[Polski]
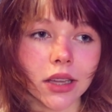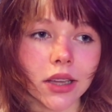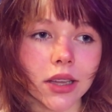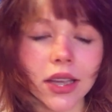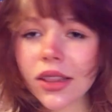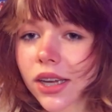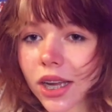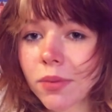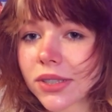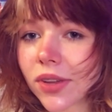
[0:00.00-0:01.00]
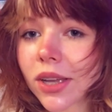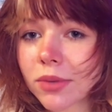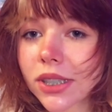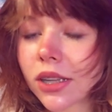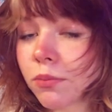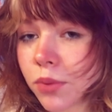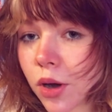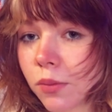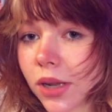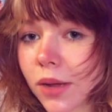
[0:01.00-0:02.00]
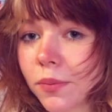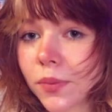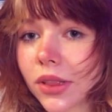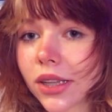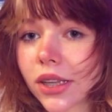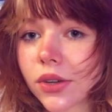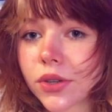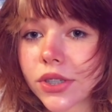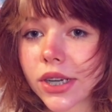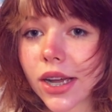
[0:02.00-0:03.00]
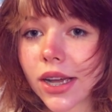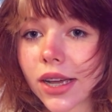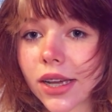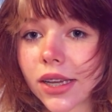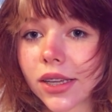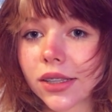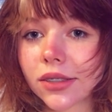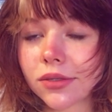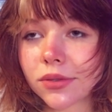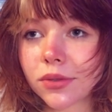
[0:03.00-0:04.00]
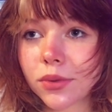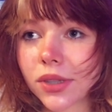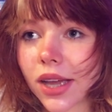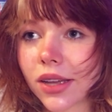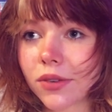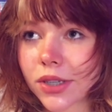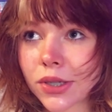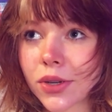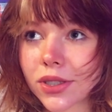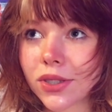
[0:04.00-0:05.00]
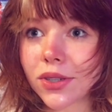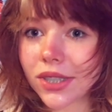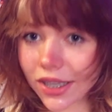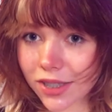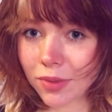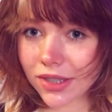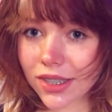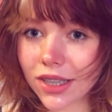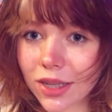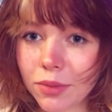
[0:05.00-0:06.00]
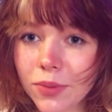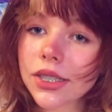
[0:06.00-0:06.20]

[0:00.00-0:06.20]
Y, jednak chyba z wiekiem jest jeden problem, dlatego że tutaj właśnie chodzi o dzieci między innymi.